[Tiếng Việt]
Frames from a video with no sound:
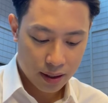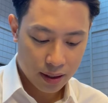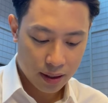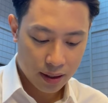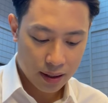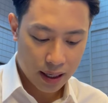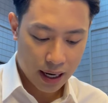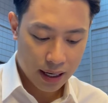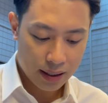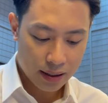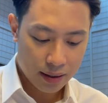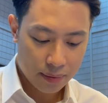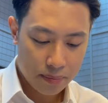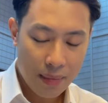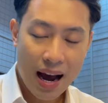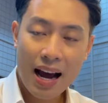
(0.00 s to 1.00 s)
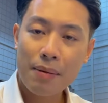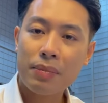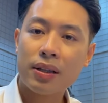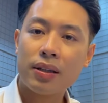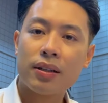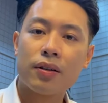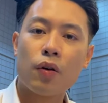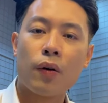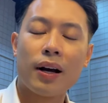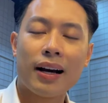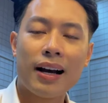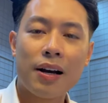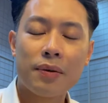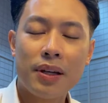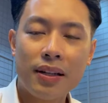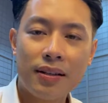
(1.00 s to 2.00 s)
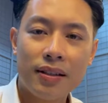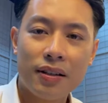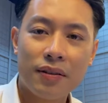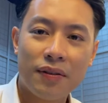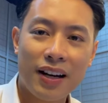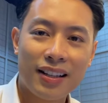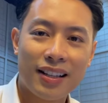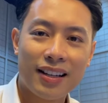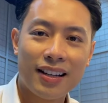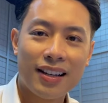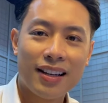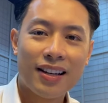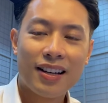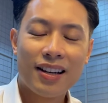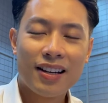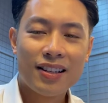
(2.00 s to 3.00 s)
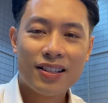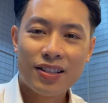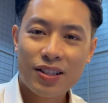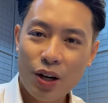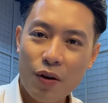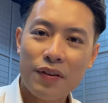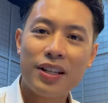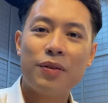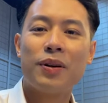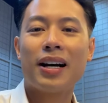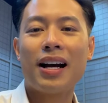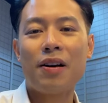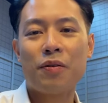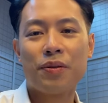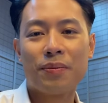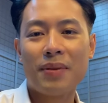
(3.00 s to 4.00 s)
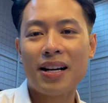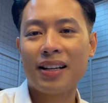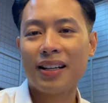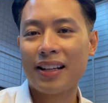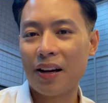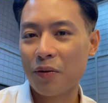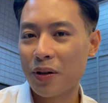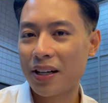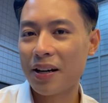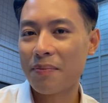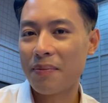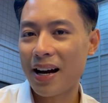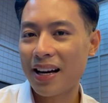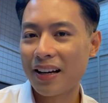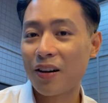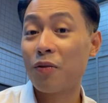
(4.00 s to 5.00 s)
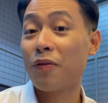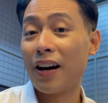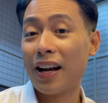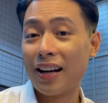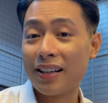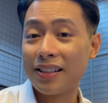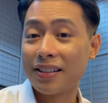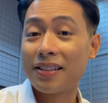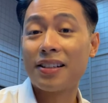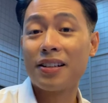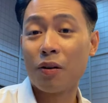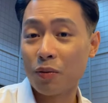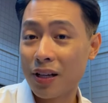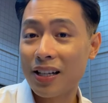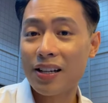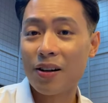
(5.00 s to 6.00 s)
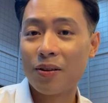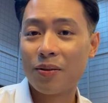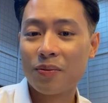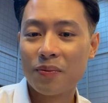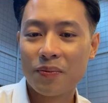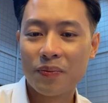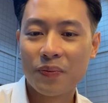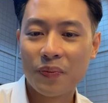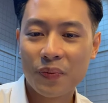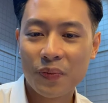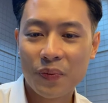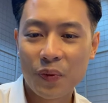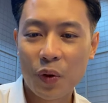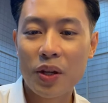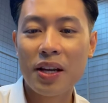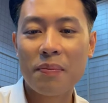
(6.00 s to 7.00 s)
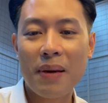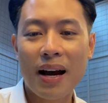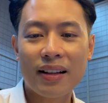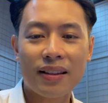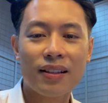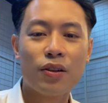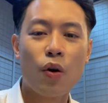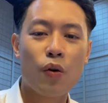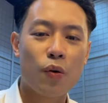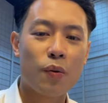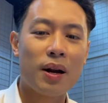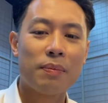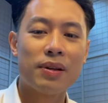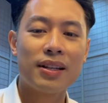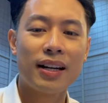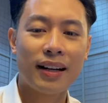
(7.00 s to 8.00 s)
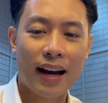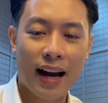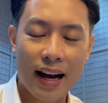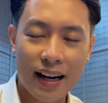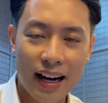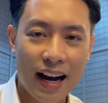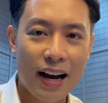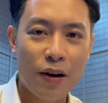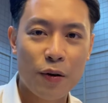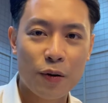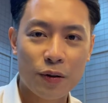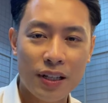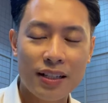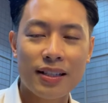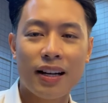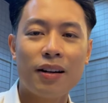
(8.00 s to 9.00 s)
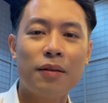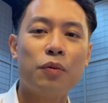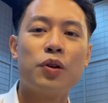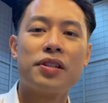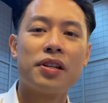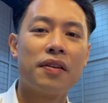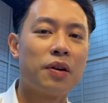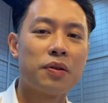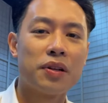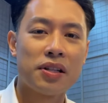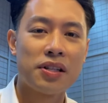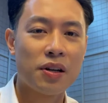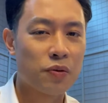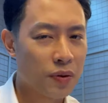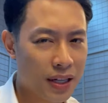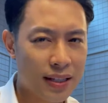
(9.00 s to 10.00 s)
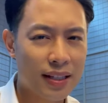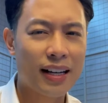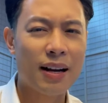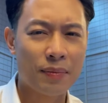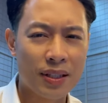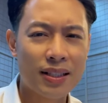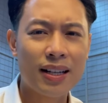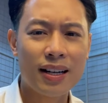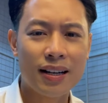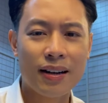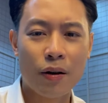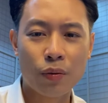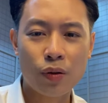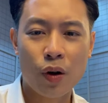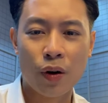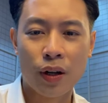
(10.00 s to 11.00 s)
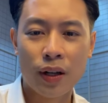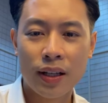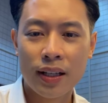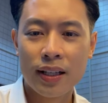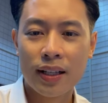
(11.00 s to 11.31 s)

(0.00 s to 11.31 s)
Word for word: thì lại 34 độ là cao nhất. Như vậy thì so với nhiều nơi khác của miền Bắc thì Thái Nguyên ngày mai lại không phải là những nơi nóng nhất đâu. Tuy nhiên 34 độ cũng là một nhiệt khá cao, chắc chắn là buổi chiều, đầu giờ chiều chúng ta sẽ cảm thấy rất là nóng rồi.